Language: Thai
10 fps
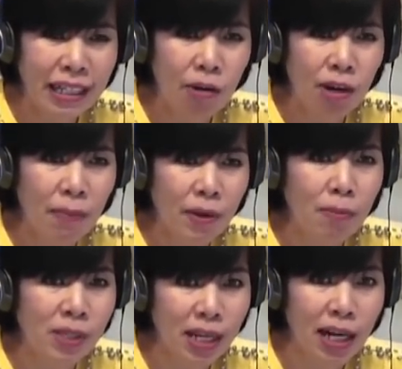เขาก็เลยไม่
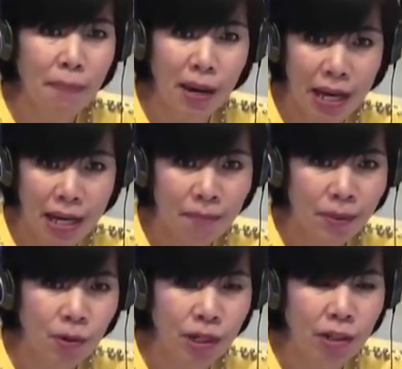ยอมเสียใครไป
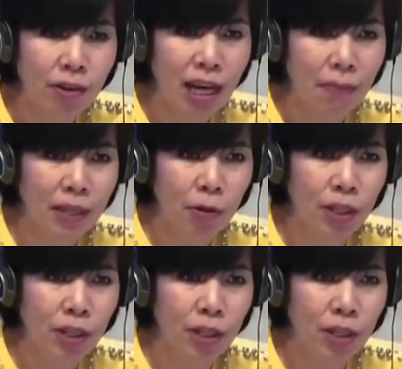คนนั้นก็อยากมี